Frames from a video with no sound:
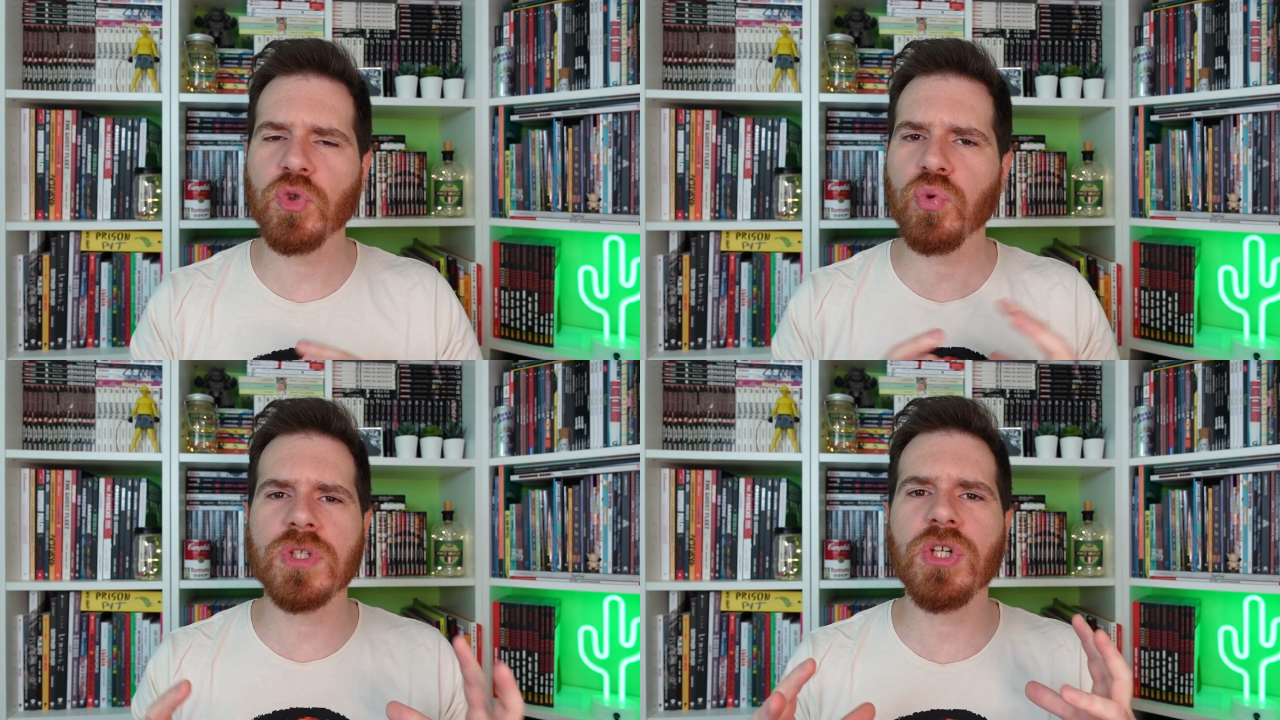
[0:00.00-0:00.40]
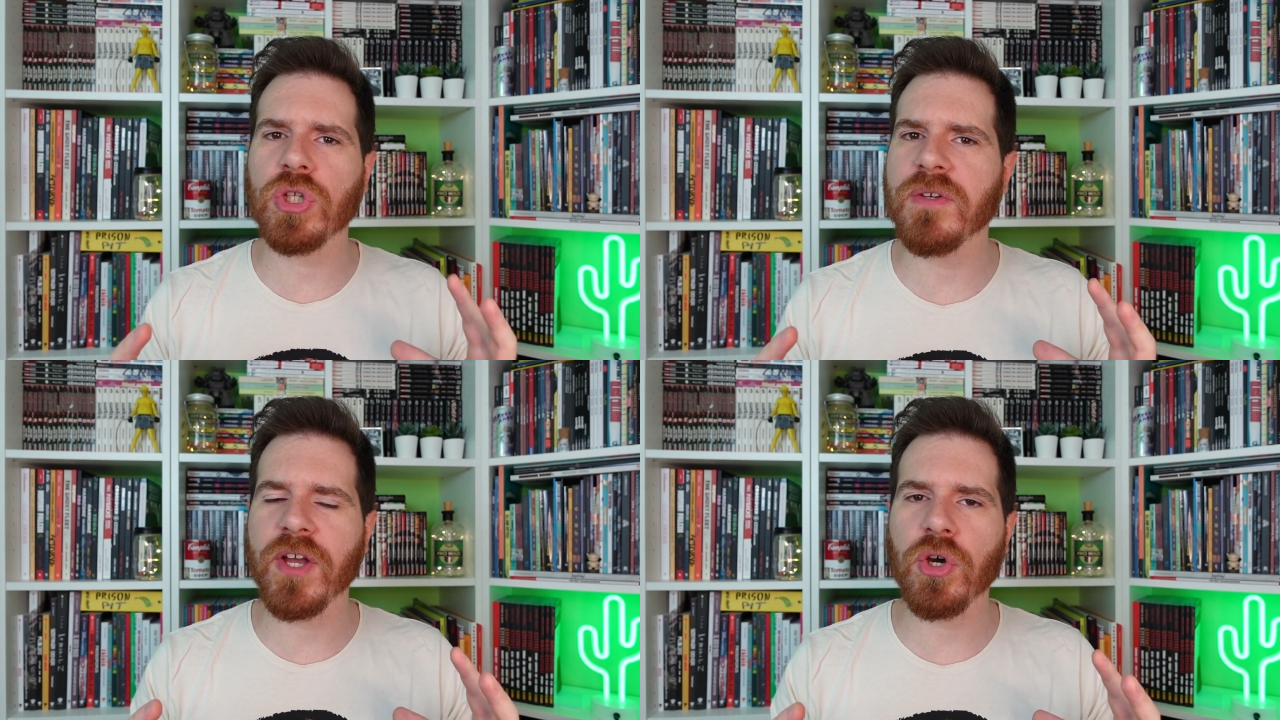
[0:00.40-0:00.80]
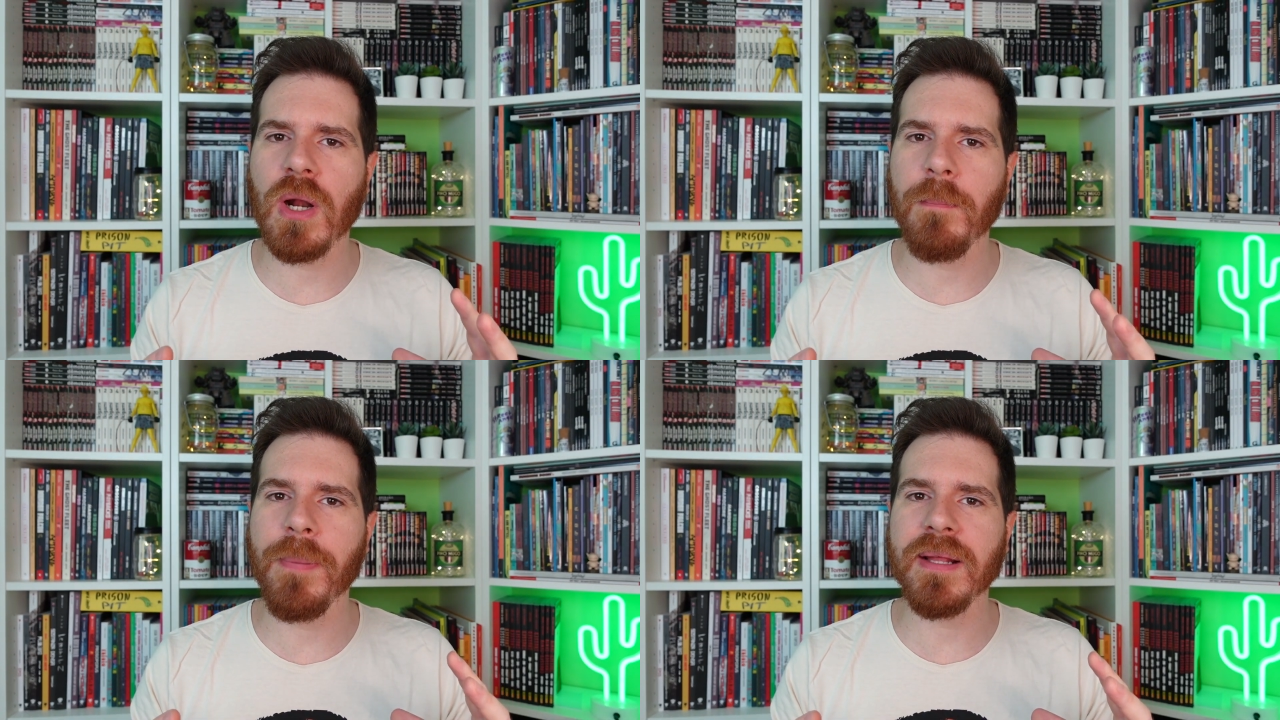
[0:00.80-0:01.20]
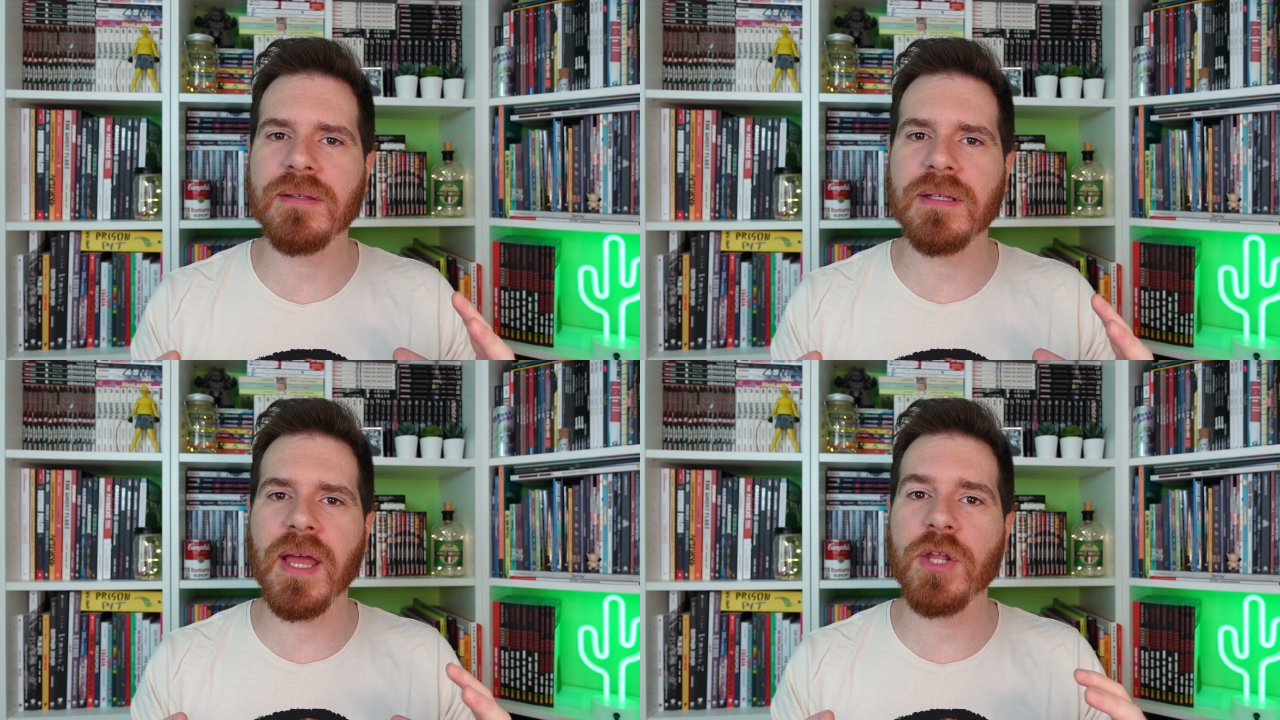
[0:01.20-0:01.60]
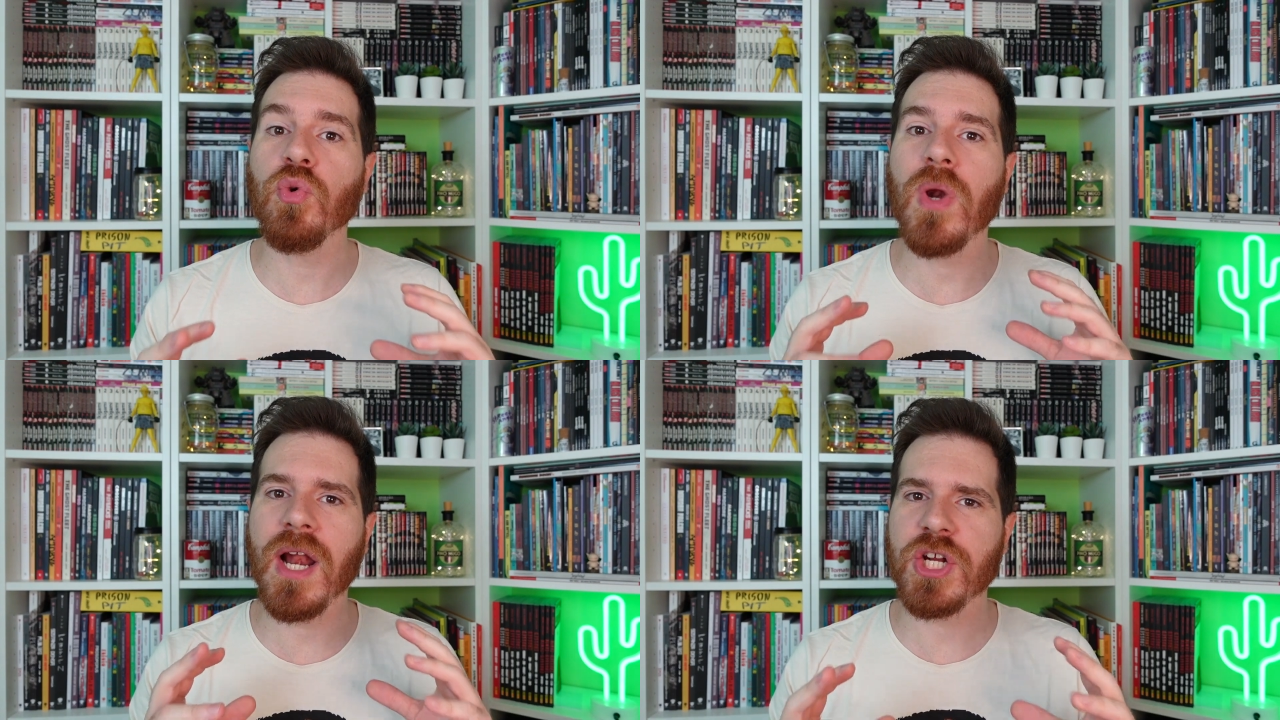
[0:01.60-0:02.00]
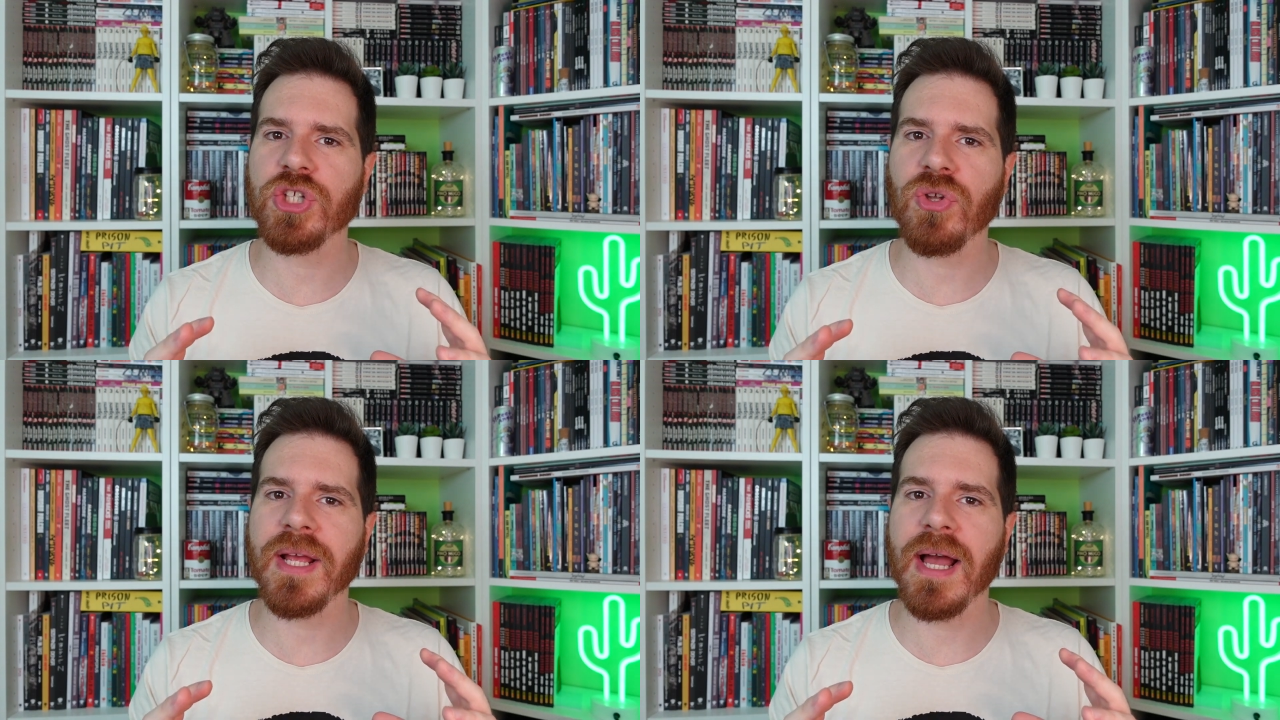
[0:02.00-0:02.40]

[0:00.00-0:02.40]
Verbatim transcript: tutti i nodi vengono al pettine e nulla è lasciato al